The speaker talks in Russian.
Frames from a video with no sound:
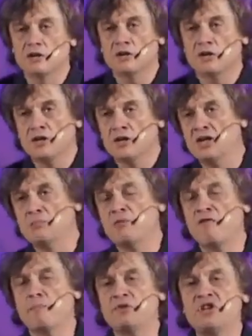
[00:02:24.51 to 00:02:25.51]
– и
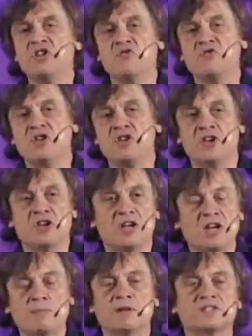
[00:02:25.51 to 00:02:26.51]
либо вообще неверие,
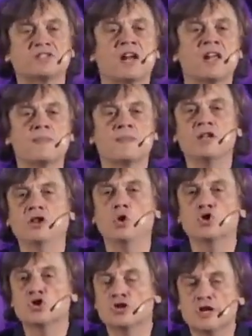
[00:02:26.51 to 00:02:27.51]
либо странная
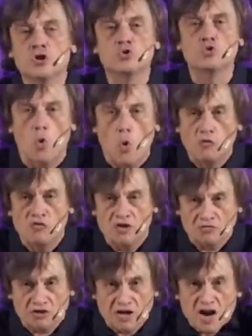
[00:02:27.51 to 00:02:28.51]
ложная
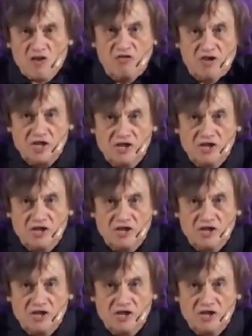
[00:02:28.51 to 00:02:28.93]
духовность, вот такая